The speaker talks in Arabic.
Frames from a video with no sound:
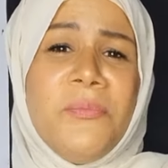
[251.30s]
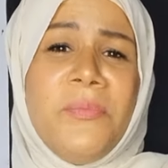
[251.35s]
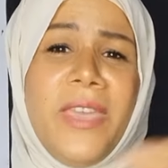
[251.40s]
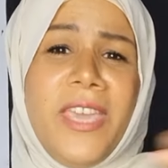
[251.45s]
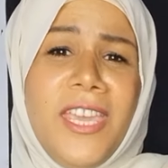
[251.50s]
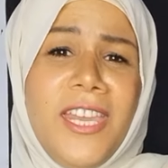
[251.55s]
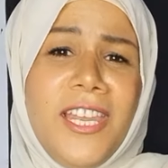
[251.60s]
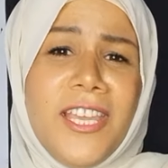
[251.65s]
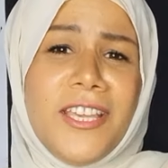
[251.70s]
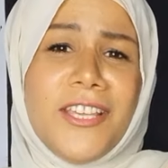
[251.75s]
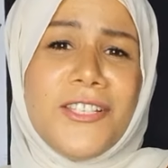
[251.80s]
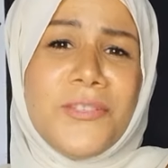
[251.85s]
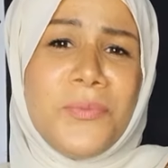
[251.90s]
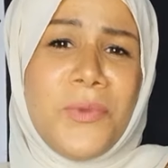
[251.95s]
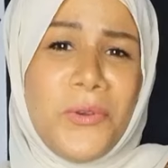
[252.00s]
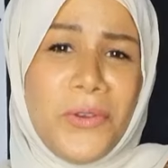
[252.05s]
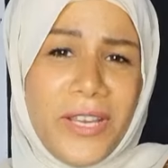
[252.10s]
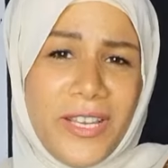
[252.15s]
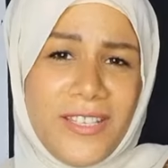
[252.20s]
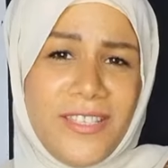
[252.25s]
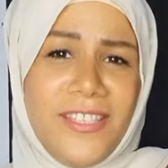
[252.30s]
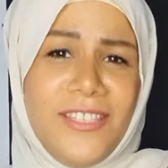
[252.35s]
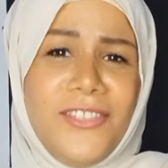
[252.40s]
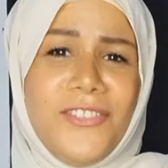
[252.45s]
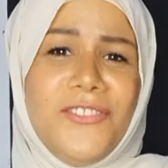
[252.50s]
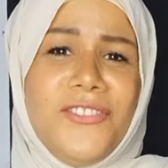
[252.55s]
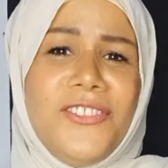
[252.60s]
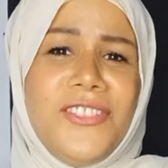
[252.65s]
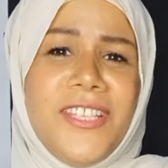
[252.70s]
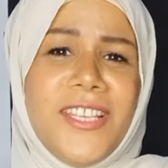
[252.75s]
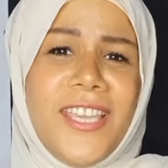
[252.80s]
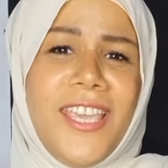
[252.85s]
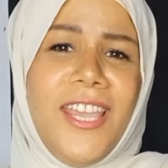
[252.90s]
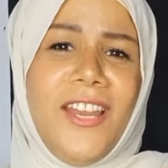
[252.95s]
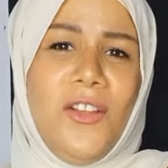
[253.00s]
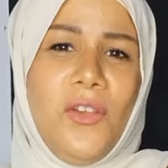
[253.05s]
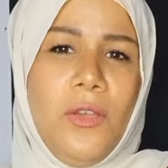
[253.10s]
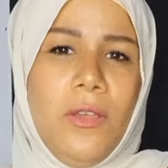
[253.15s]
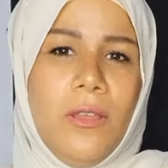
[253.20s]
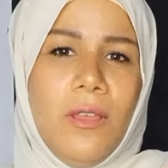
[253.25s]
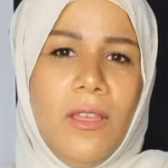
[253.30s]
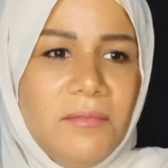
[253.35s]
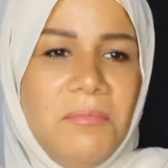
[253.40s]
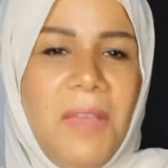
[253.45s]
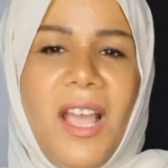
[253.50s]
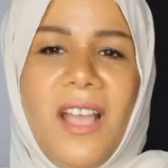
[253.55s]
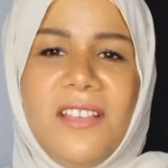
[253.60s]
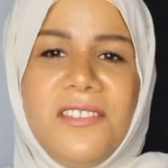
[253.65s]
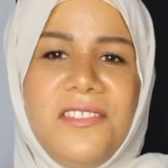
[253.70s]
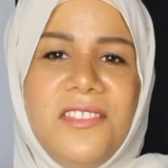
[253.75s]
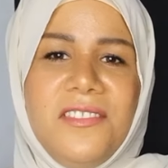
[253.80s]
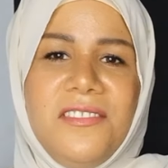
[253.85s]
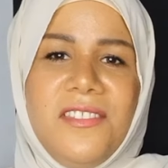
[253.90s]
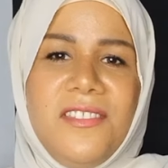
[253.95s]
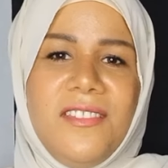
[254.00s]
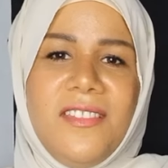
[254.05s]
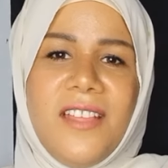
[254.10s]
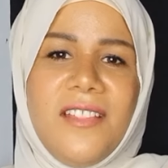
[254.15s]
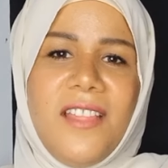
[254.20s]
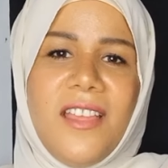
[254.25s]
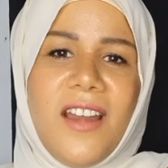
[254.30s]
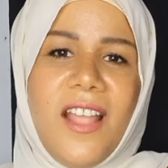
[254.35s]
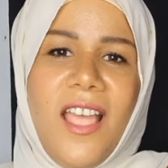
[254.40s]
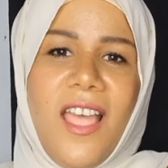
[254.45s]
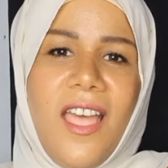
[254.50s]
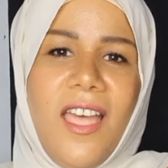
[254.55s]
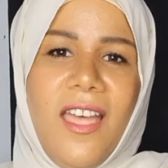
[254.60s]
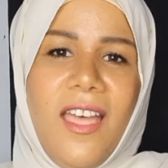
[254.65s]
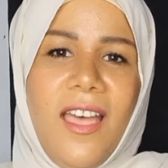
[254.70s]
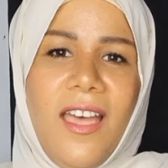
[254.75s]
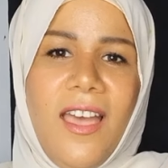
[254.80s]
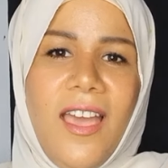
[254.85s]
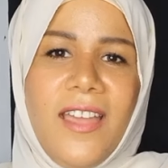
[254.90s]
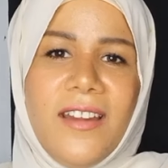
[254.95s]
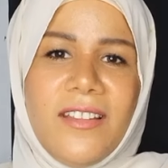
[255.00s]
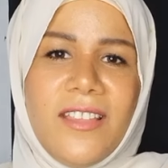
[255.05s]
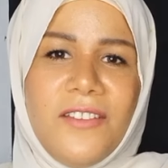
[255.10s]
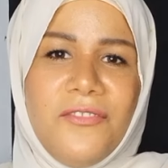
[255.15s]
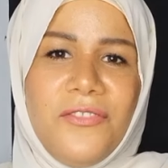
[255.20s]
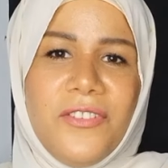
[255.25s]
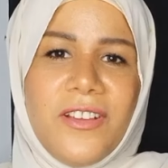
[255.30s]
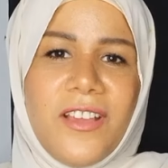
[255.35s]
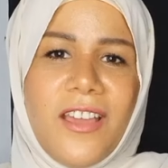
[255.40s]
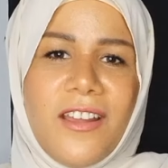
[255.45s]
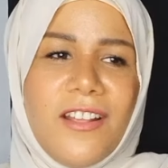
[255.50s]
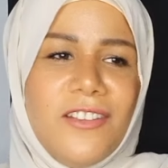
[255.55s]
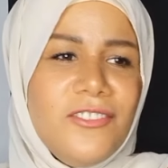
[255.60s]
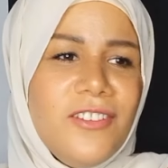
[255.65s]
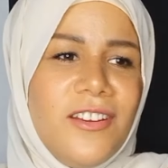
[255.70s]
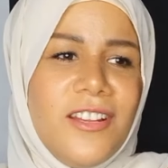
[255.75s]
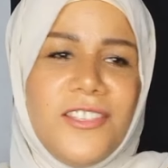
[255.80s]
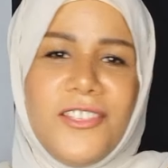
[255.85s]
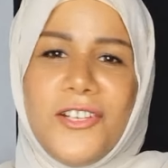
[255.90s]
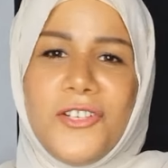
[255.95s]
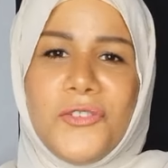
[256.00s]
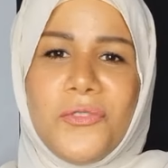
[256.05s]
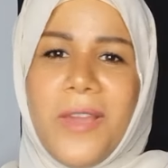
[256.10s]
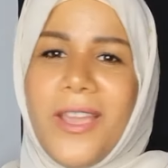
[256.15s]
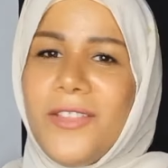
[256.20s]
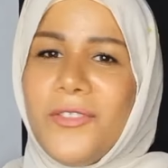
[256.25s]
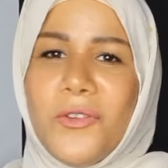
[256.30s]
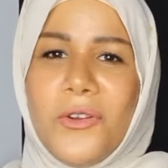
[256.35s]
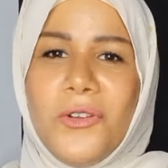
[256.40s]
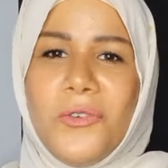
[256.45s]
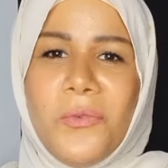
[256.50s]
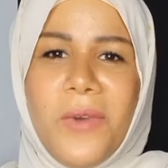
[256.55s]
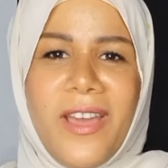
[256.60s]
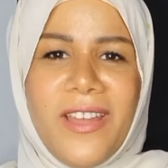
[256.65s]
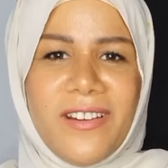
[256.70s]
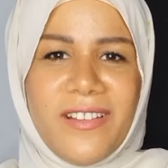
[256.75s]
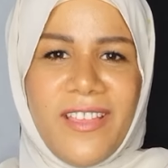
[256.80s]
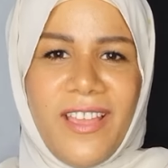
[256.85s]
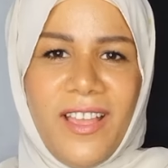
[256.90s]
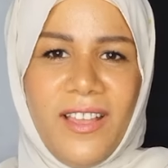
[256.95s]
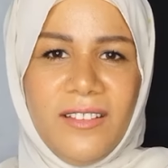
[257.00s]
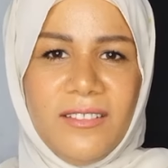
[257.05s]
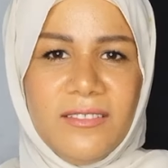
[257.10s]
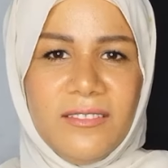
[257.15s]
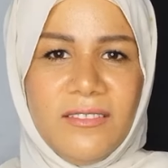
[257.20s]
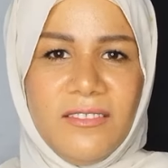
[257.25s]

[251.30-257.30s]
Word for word: باقي لك اسبوع وخسيت نص كيلو محسسني ان انا رايحه اركن في الجراج انزل شويه دهون وارجع